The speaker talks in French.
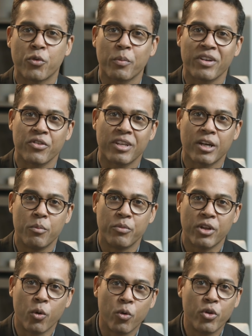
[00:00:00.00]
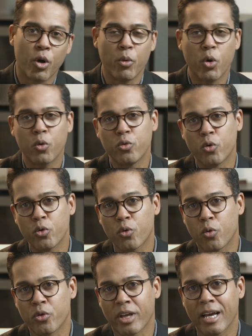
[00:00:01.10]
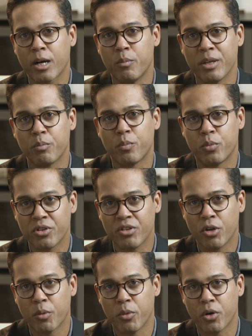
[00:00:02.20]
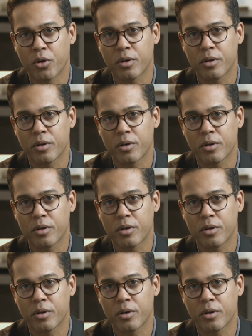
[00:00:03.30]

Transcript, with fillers: se présenter comme des gros dormeurs ou d'autres au contraire comme des petits dormeurs.